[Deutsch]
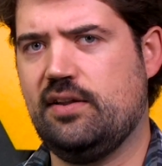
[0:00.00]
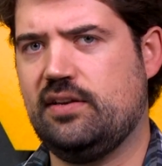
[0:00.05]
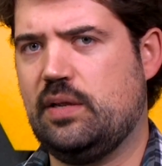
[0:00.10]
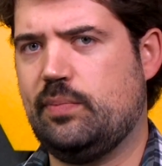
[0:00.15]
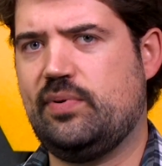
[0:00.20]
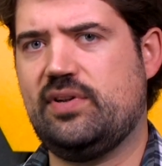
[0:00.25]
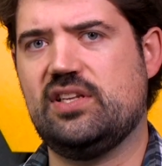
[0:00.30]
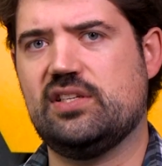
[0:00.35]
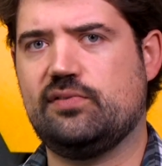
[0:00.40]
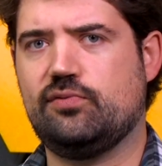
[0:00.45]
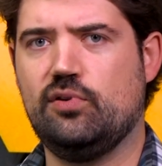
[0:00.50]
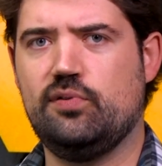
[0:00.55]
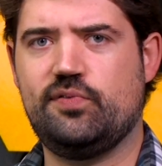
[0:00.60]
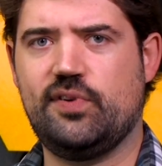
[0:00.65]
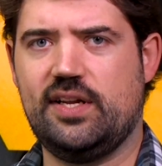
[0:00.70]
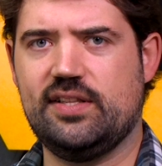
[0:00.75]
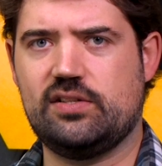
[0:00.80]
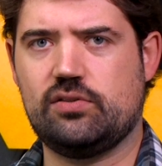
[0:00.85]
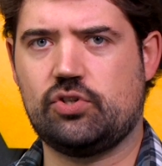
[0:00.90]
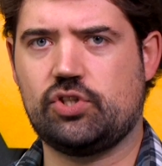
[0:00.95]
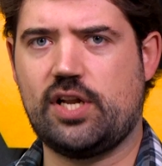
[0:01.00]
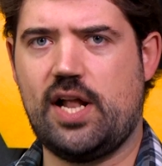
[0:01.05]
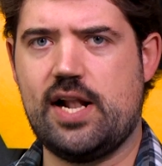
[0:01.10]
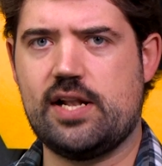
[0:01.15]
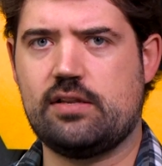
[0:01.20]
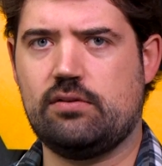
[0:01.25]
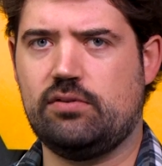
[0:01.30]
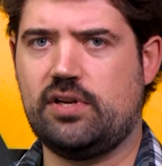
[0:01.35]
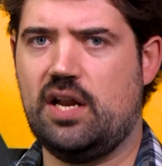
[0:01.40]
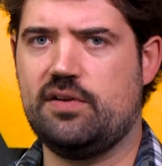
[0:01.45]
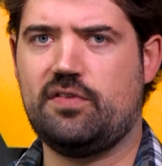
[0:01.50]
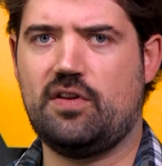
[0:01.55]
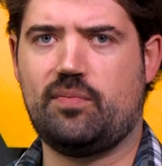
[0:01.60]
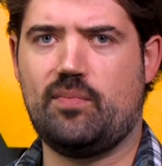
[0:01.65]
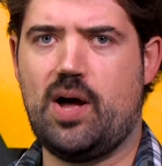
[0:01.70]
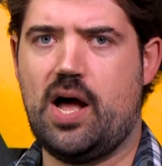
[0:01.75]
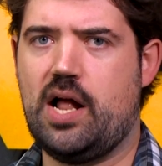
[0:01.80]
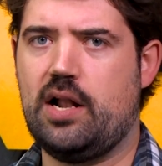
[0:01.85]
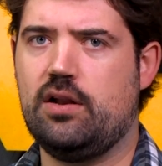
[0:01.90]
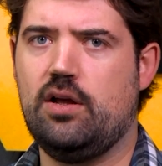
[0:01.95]
die PS5 anzuschalten und einfach
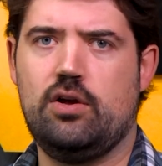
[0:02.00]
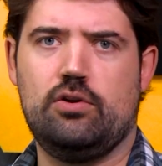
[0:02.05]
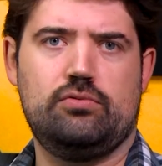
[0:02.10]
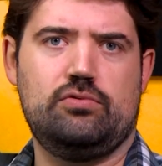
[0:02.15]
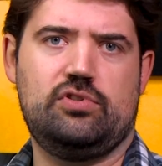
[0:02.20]
mal